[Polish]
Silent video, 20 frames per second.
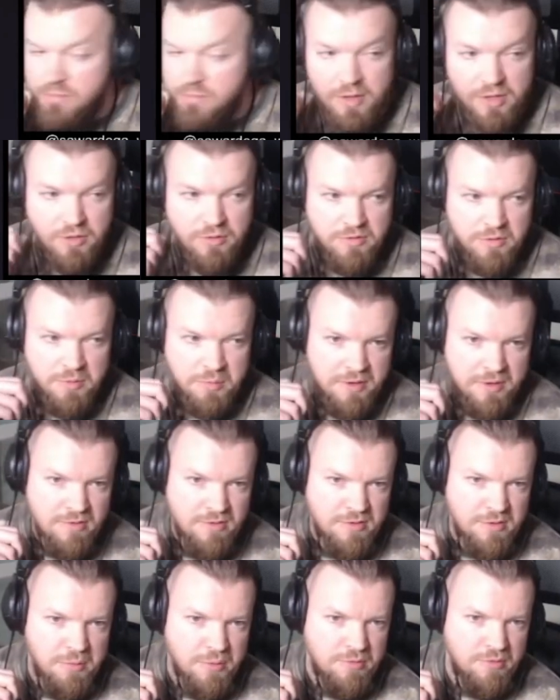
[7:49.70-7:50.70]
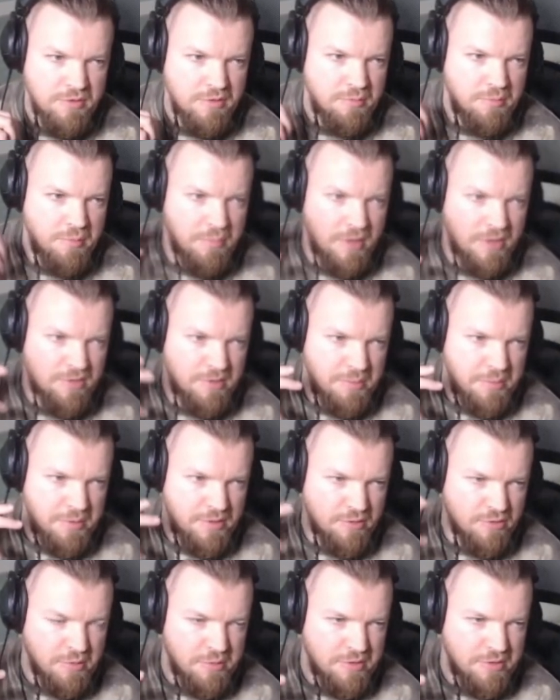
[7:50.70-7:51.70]
panowie prawnicy, bo wy, Marcin,
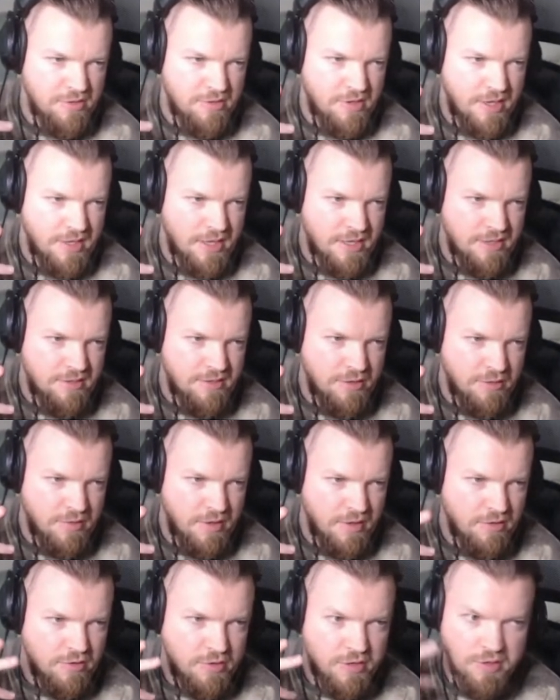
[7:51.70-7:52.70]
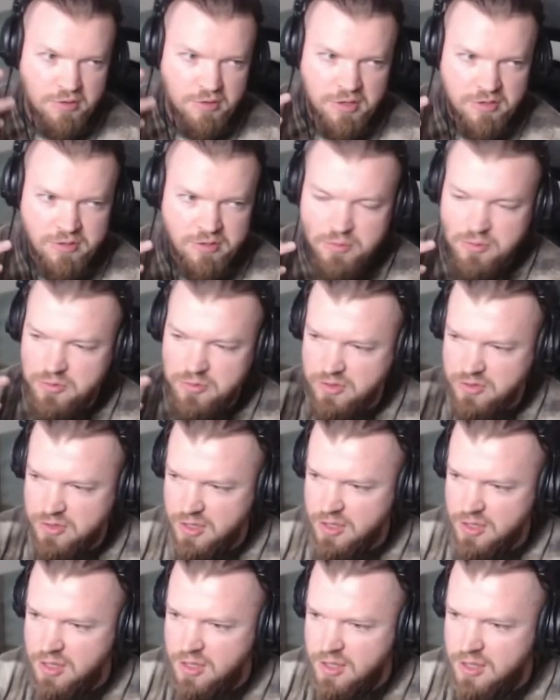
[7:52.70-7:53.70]
powiedział, że będziecie analizować, to ja od razu mówię,
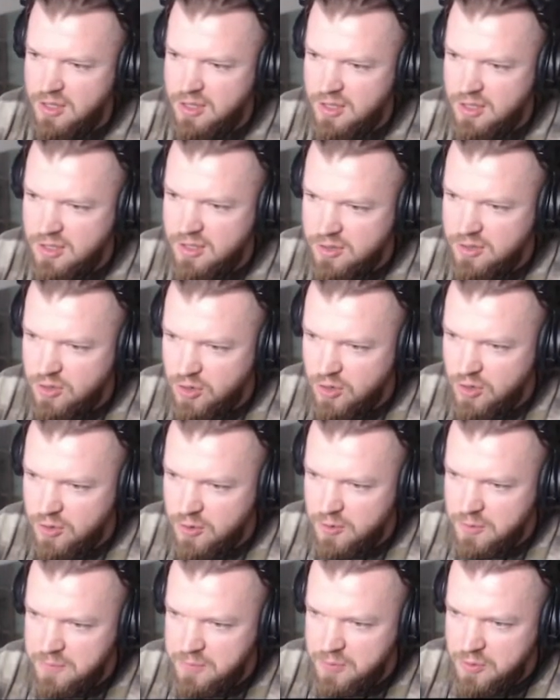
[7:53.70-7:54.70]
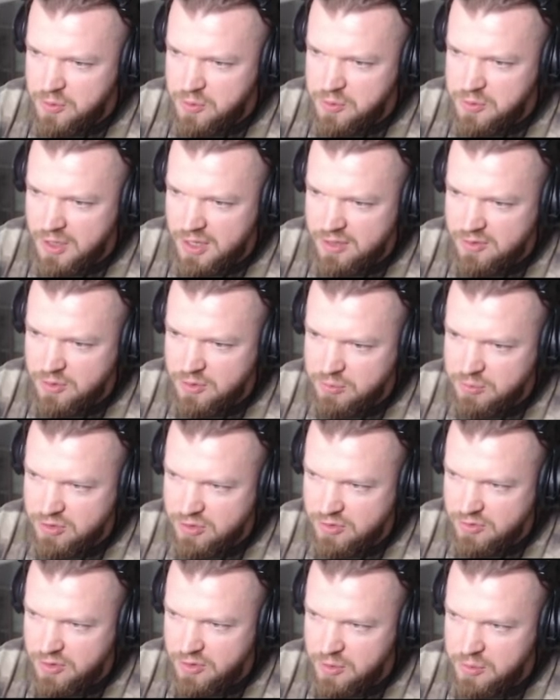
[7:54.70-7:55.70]
że to tutaj, co
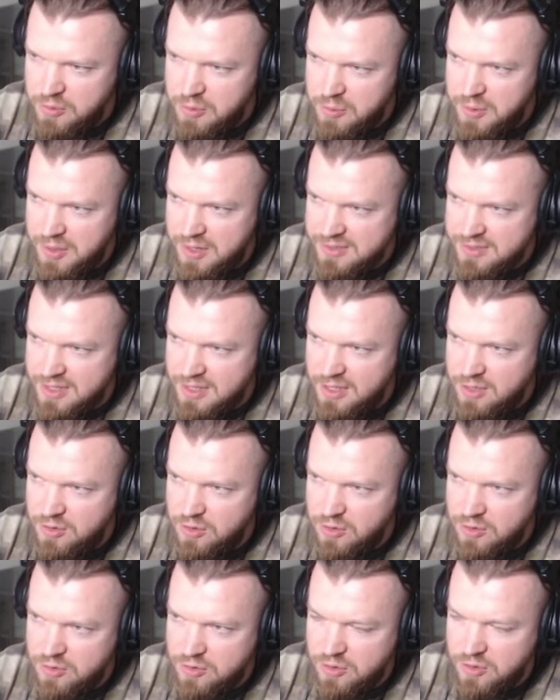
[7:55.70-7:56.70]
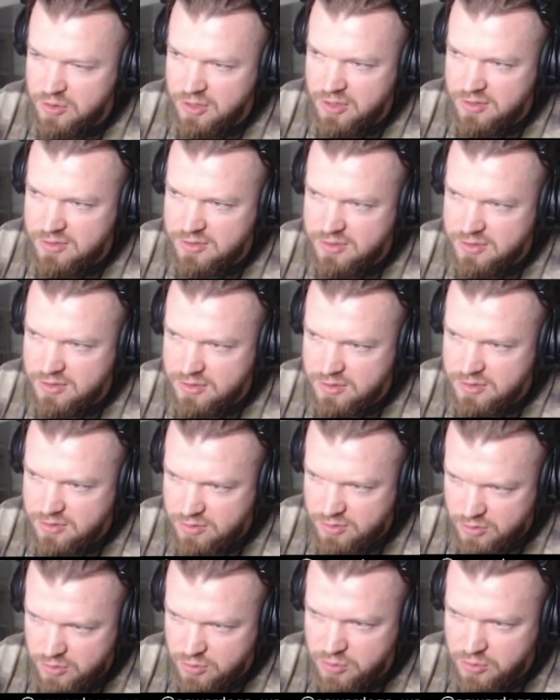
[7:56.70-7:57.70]
przez chwilę było pokazane, to, to jest y,
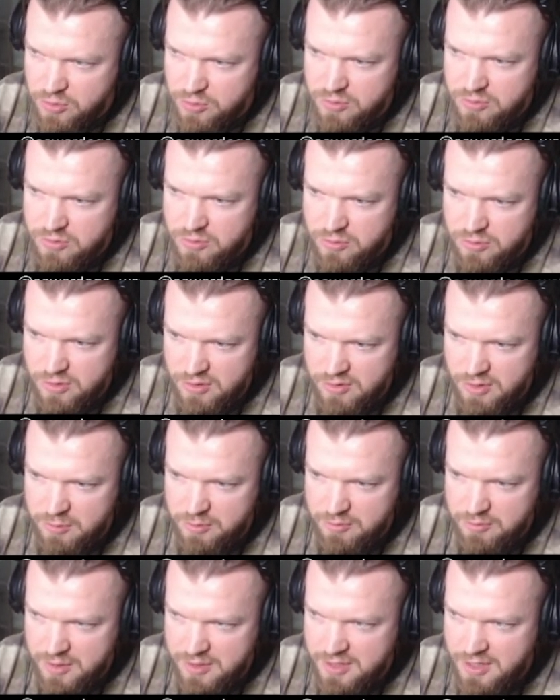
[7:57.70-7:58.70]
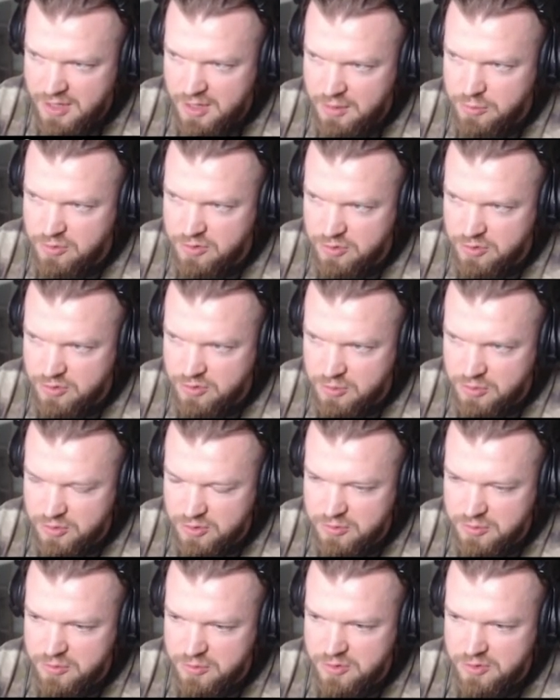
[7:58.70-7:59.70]
stew. Tutaj jakby w materiale mówię, że to są
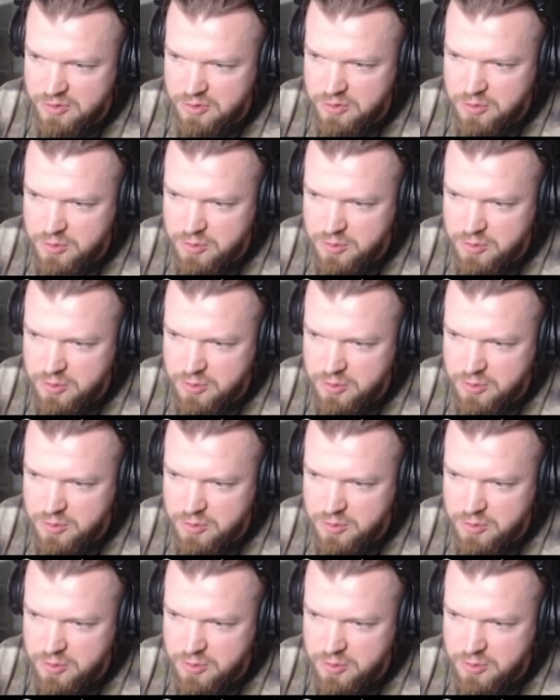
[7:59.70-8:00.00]
rozmowy stew.